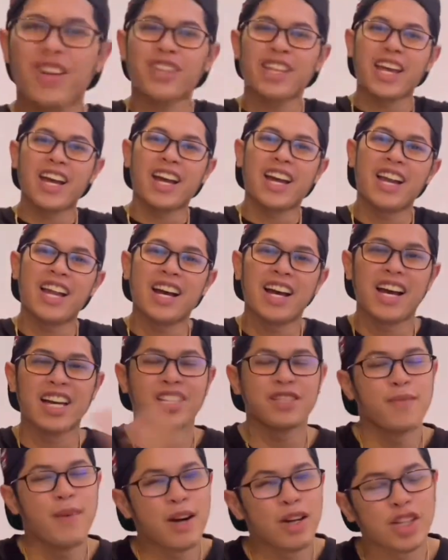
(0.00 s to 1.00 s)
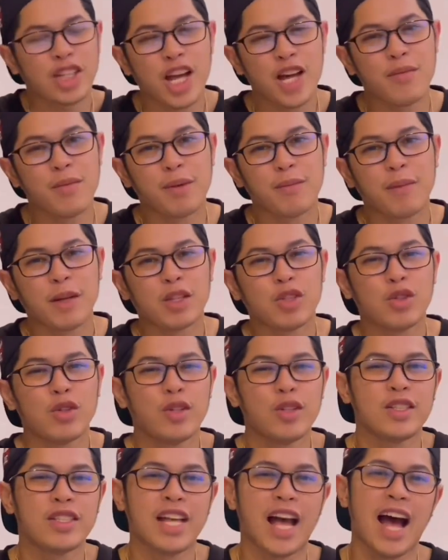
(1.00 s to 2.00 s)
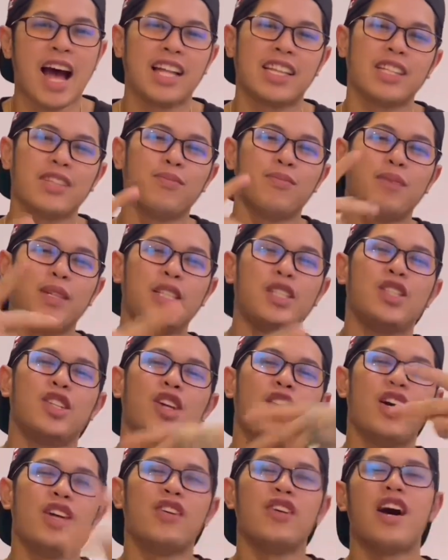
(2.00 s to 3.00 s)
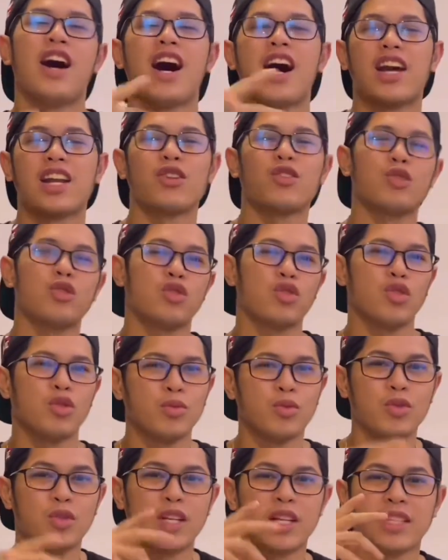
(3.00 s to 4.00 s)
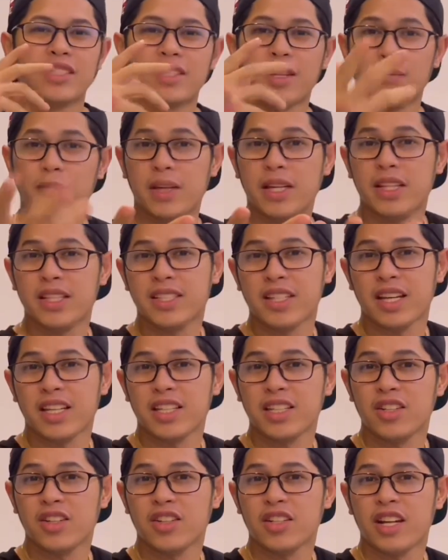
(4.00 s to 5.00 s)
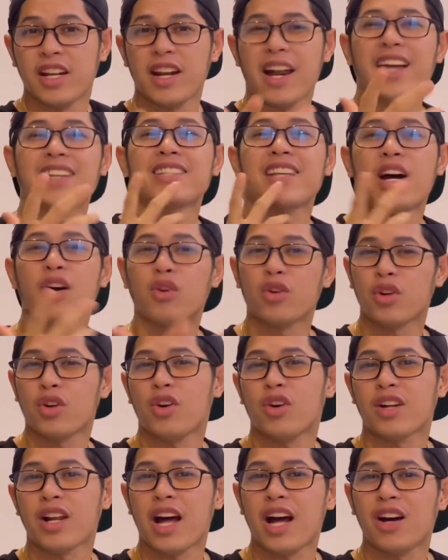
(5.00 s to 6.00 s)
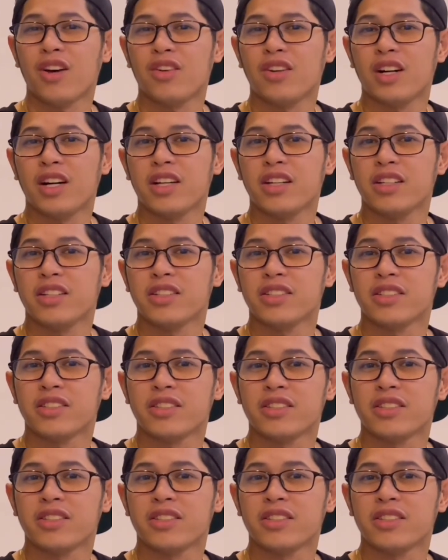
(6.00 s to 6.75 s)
teka lang guys, bago tayo magpatuloy sa ating video ngayong araw, gusto ko munang sabihin sa inyo na nasa Aurora ako ngayon.